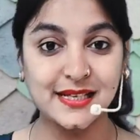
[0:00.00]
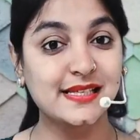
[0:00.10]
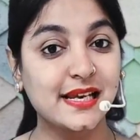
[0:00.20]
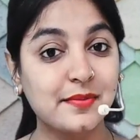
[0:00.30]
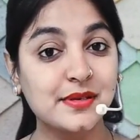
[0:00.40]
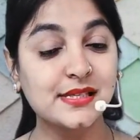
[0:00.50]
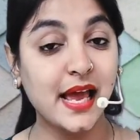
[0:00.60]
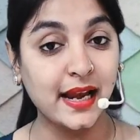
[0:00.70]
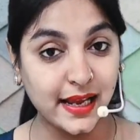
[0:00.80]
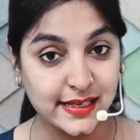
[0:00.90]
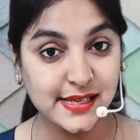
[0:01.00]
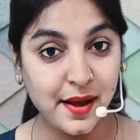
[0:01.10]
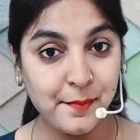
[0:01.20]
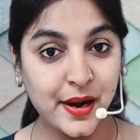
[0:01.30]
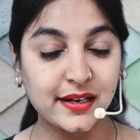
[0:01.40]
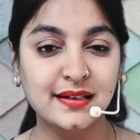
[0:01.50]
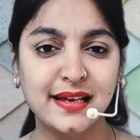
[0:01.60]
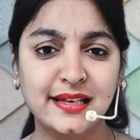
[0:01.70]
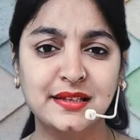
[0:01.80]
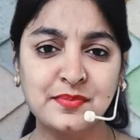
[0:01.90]
का सिलेबस एंड एग्जाम पैटर्न
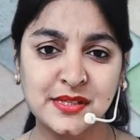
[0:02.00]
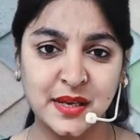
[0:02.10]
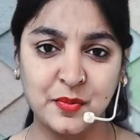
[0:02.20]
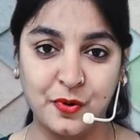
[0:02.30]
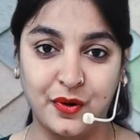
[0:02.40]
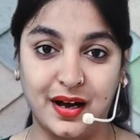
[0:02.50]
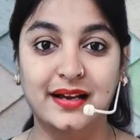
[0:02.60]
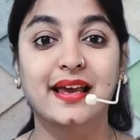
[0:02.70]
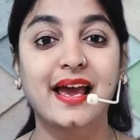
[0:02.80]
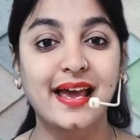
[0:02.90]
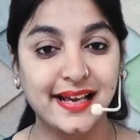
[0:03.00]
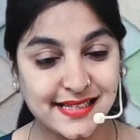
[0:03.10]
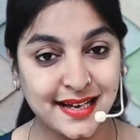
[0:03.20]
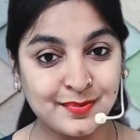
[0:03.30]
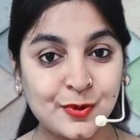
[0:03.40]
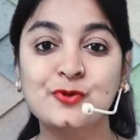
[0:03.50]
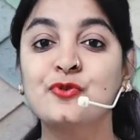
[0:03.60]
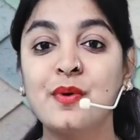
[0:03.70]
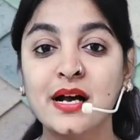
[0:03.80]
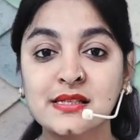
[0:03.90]
एकदम सेम होगा यह एग्जाम
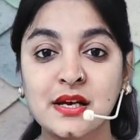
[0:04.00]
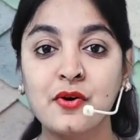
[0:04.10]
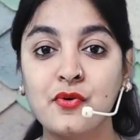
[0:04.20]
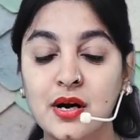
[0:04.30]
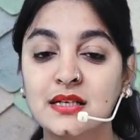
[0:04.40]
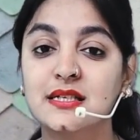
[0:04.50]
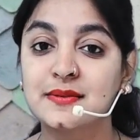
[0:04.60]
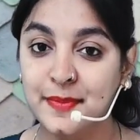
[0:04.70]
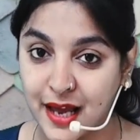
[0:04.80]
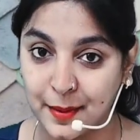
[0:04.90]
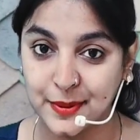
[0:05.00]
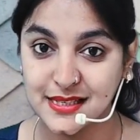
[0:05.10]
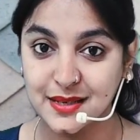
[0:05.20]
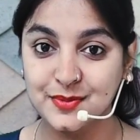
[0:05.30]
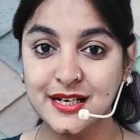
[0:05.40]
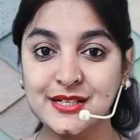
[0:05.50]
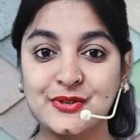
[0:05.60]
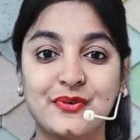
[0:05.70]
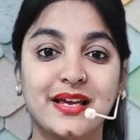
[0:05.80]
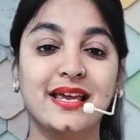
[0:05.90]
200 मार्क्स का होगा जिसमें आपके सब्जेक्ट्स
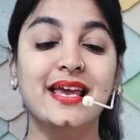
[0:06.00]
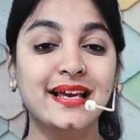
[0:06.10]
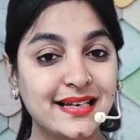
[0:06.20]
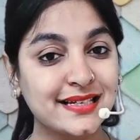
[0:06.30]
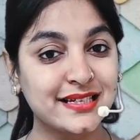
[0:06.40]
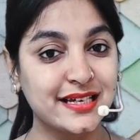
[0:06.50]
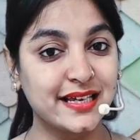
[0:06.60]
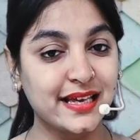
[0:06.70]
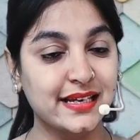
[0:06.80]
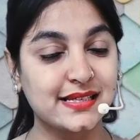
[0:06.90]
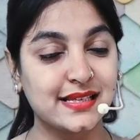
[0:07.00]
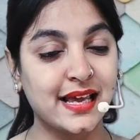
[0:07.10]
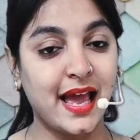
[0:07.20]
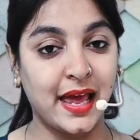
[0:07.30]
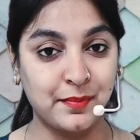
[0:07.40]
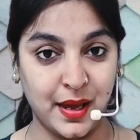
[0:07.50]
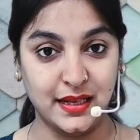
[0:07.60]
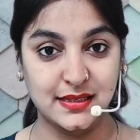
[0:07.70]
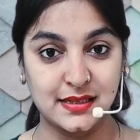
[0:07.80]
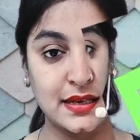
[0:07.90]
होंगे इंग्लिश जी रीजनिंग एंड
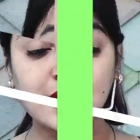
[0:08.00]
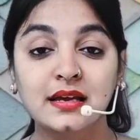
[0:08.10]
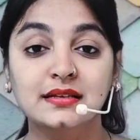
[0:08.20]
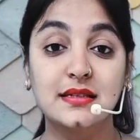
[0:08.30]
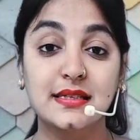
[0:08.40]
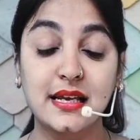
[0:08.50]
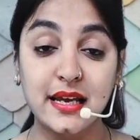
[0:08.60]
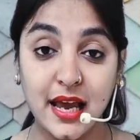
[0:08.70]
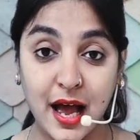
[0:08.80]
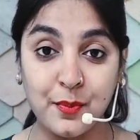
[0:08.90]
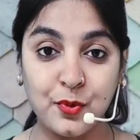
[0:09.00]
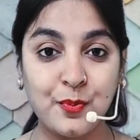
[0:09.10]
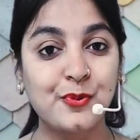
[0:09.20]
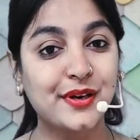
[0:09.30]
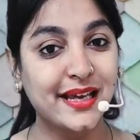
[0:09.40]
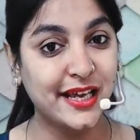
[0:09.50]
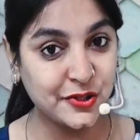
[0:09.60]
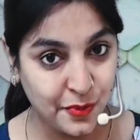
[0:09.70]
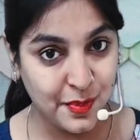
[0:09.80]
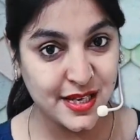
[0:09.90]
मैथ्स जिसके लिए आपको पूरे
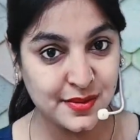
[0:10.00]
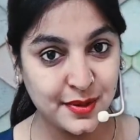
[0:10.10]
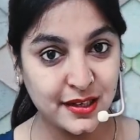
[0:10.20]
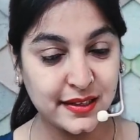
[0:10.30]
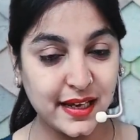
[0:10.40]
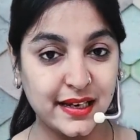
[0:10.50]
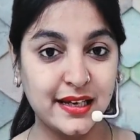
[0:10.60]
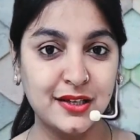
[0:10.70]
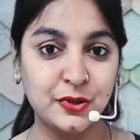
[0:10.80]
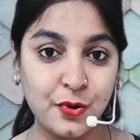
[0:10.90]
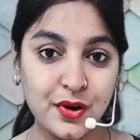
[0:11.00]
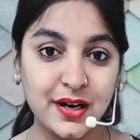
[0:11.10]
एक मिनट यानी कि दो